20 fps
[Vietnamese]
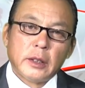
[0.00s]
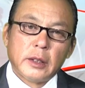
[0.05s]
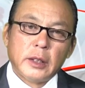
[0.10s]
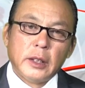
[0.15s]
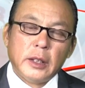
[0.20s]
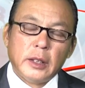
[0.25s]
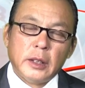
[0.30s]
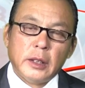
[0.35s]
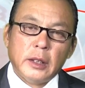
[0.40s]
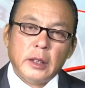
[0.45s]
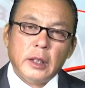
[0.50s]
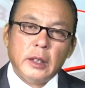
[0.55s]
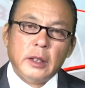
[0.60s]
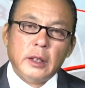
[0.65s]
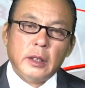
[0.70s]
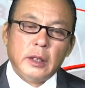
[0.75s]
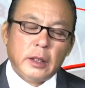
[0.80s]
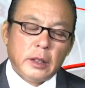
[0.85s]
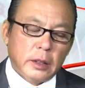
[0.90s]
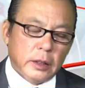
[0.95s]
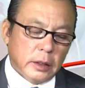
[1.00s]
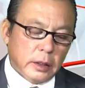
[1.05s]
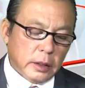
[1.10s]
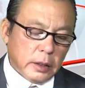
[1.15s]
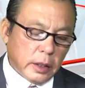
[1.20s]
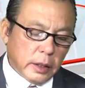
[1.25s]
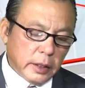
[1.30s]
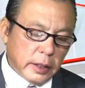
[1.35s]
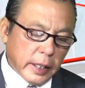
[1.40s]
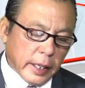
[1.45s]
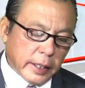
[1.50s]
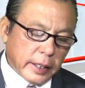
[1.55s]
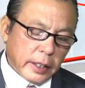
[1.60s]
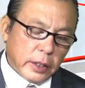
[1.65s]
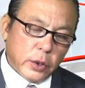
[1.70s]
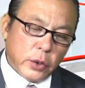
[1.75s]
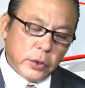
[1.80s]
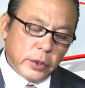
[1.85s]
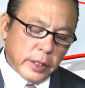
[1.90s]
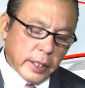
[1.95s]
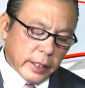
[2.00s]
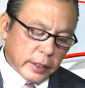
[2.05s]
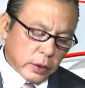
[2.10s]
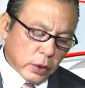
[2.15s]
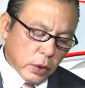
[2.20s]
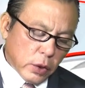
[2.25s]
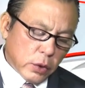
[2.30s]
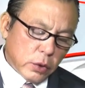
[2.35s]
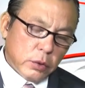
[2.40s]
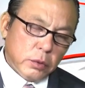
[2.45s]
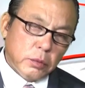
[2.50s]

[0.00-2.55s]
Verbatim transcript: thì tới cả cái khối NATO